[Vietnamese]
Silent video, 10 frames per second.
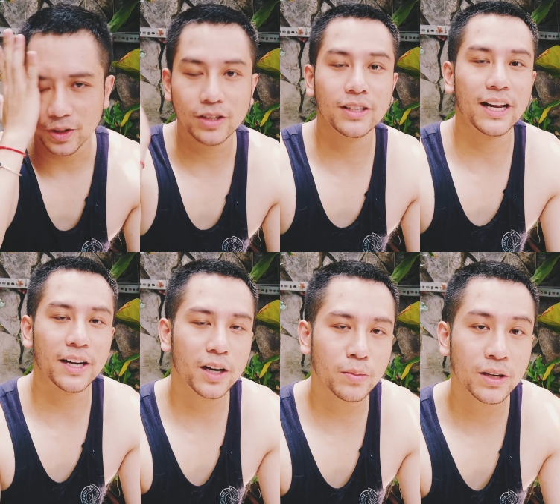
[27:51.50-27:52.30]
Mọi người
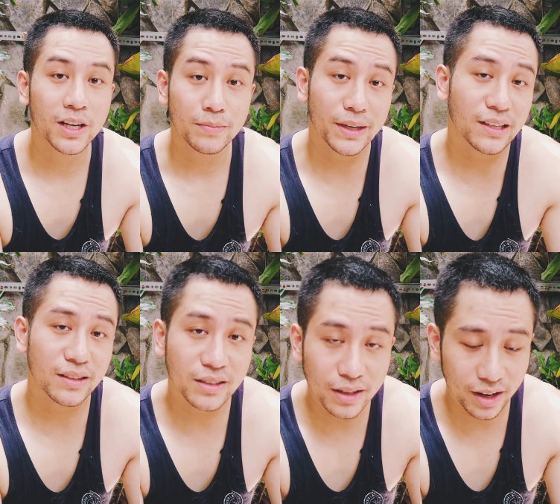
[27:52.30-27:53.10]
thấy không?
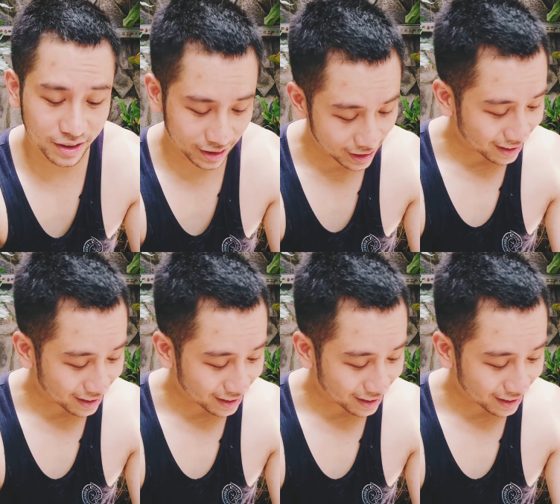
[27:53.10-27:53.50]
Bình thường